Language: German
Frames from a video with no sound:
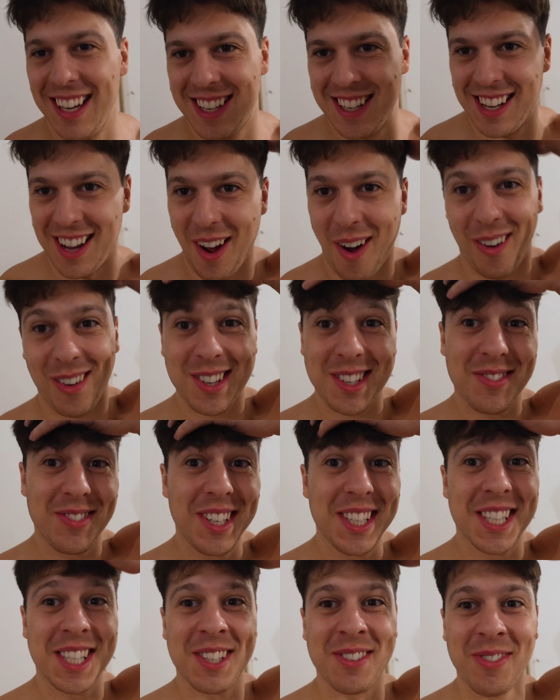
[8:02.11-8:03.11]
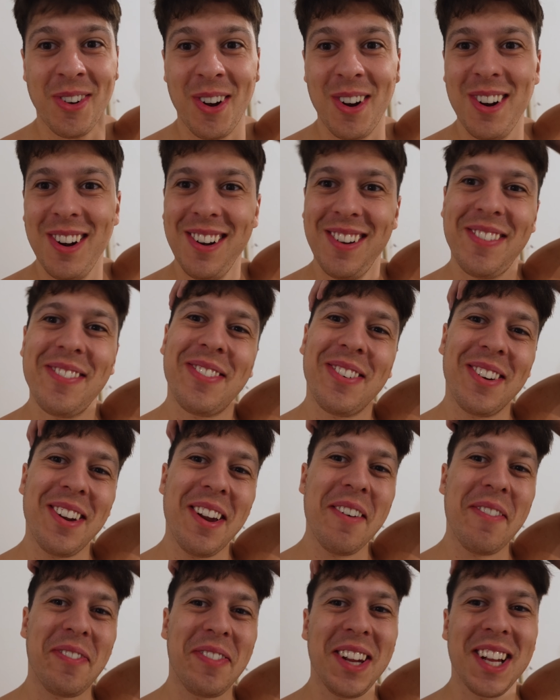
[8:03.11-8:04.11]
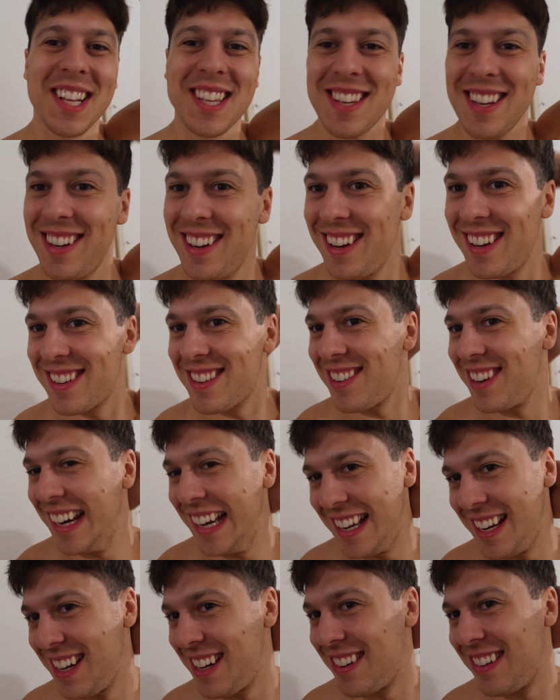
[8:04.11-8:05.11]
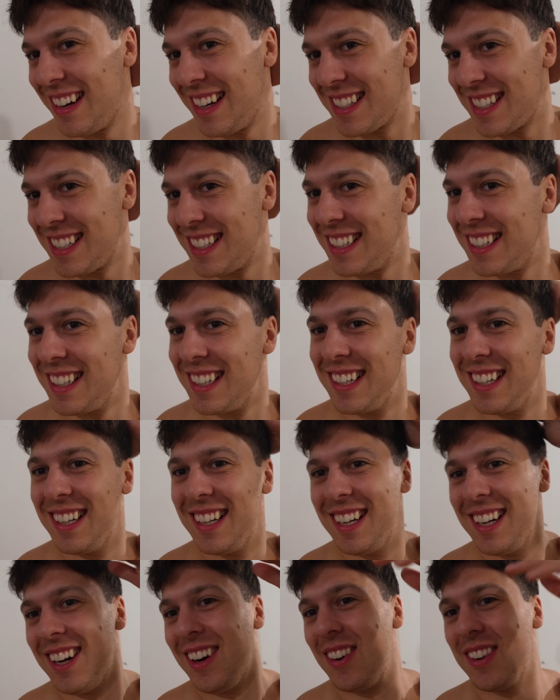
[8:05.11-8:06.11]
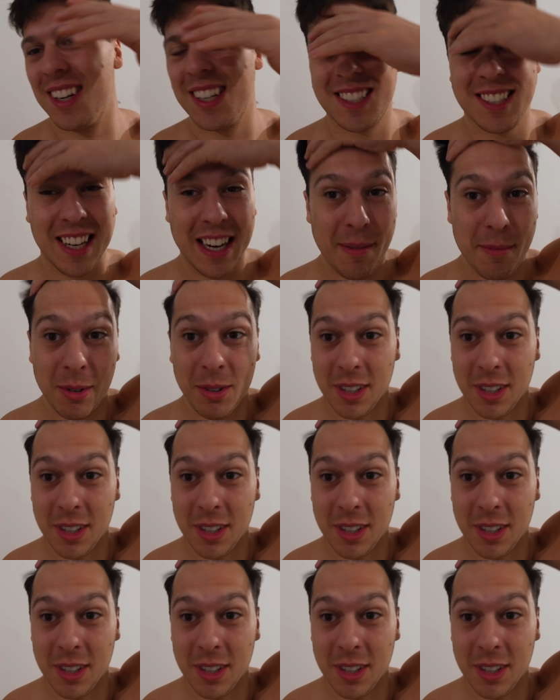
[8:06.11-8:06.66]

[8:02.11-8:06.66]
Ich sehe aus wie 12 oder 14 oder so, richtig crazy und extrem